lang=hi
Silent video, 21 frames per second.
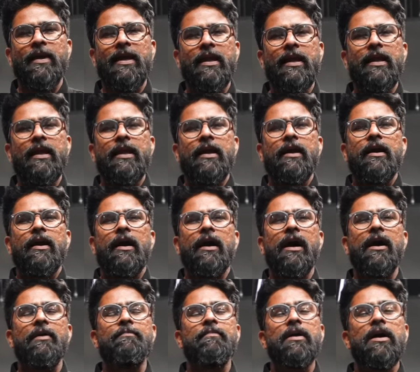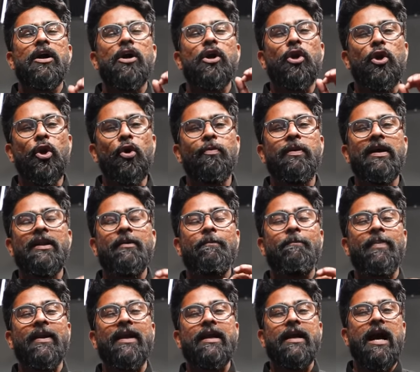पहले हम ग्लोबल
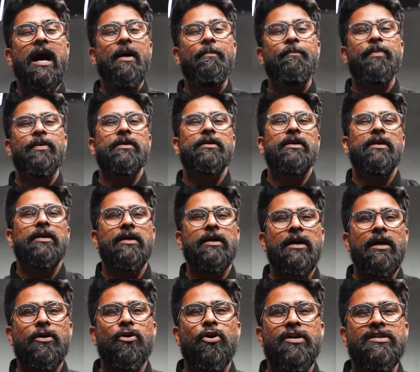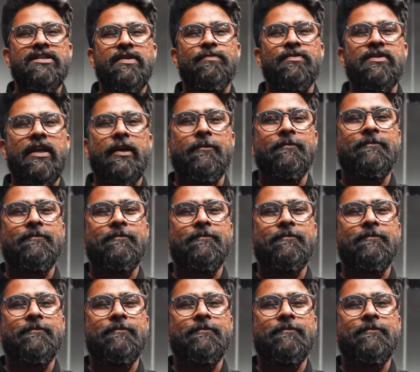पिकअप कॉन्सेप्ट से